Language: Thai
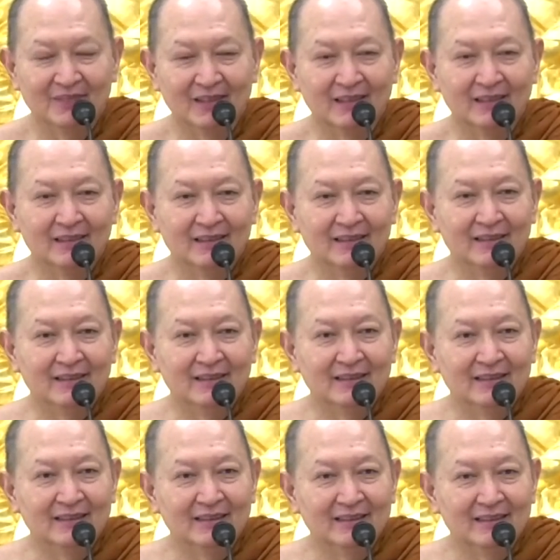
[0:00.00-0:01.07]
นะ
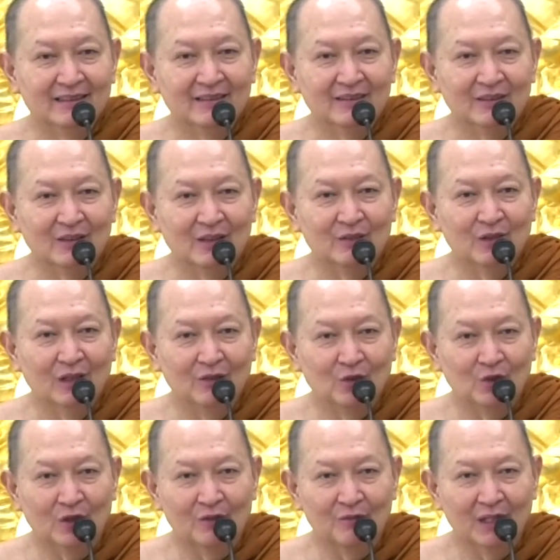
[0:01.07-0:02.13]
งั้นเราห
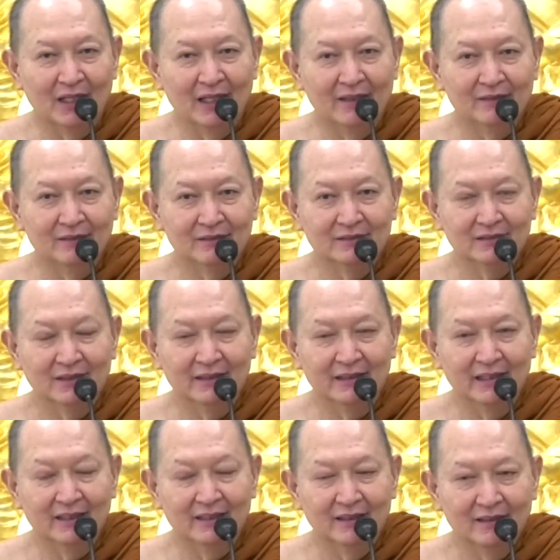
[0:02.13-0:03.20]
ลุดออกมาแล้ว ตอน
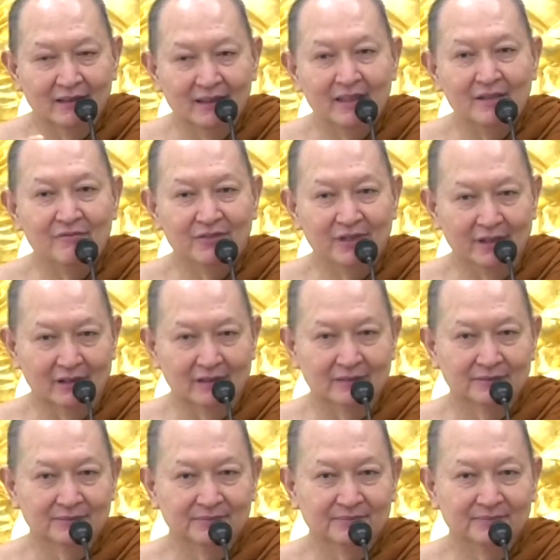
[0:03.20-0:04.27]
นี้ที่ฝึก
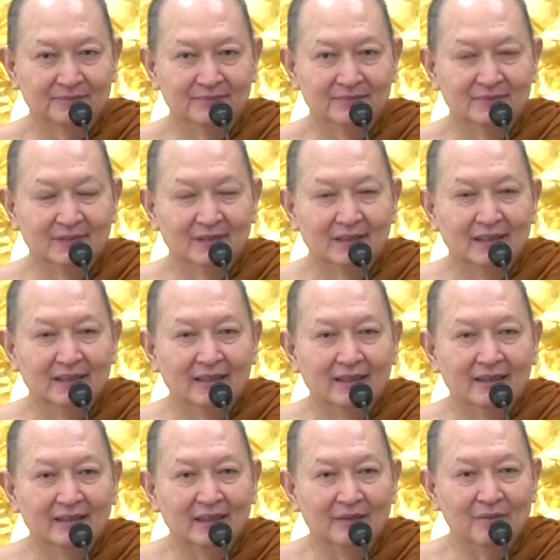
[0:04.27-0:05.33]

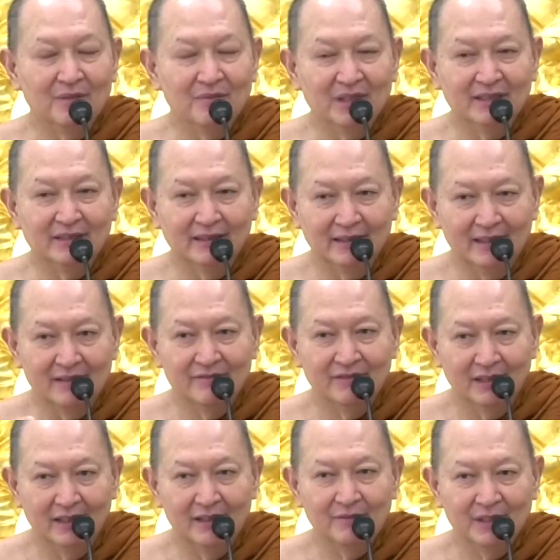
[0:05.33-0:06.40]
ยังไม่มีสติ
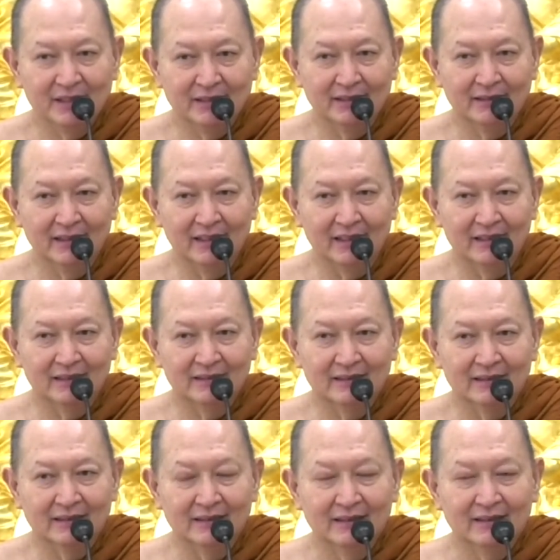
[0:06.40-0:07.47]
ฝึกให้มีสติ
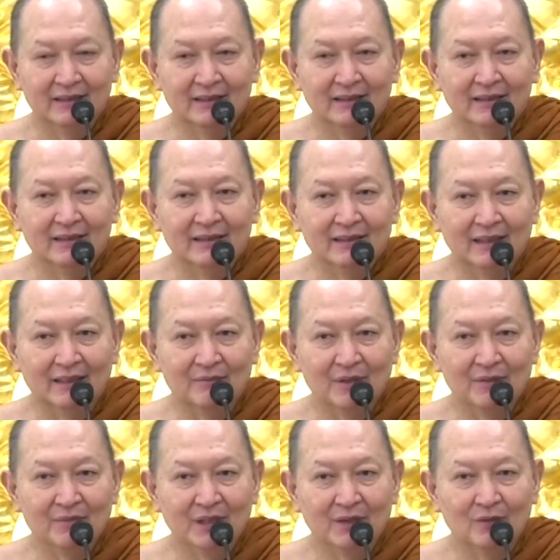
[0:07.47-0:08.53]
ยัง
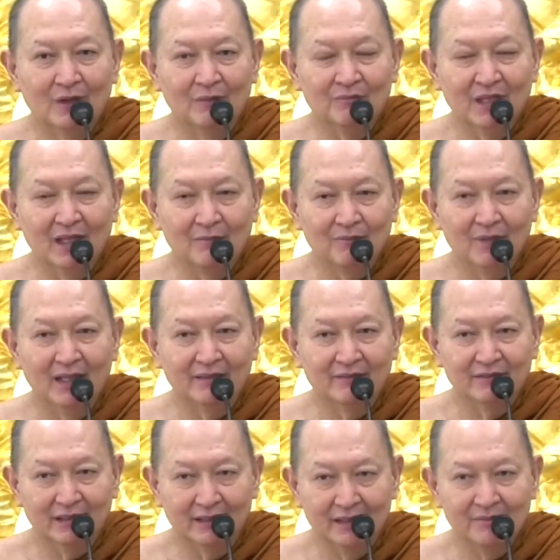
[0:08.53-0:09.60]
ไม่มีความตั้งมั่น
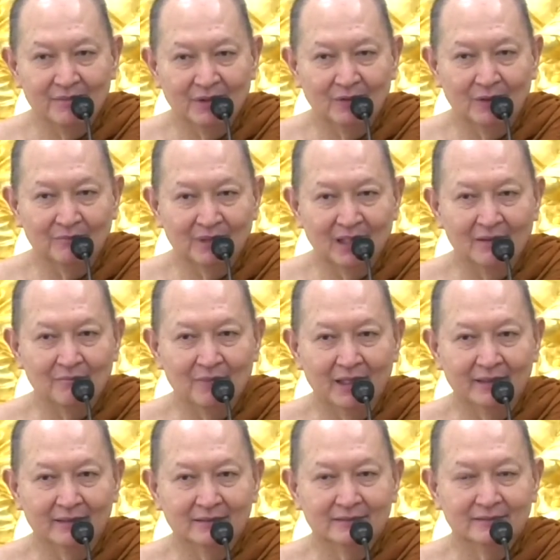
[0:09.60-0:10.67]
ฝึกให้มีความตั้งมั่
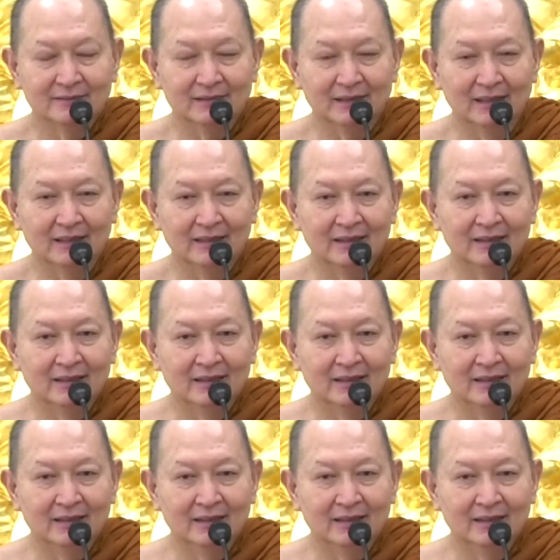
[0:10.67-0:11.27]
นนะ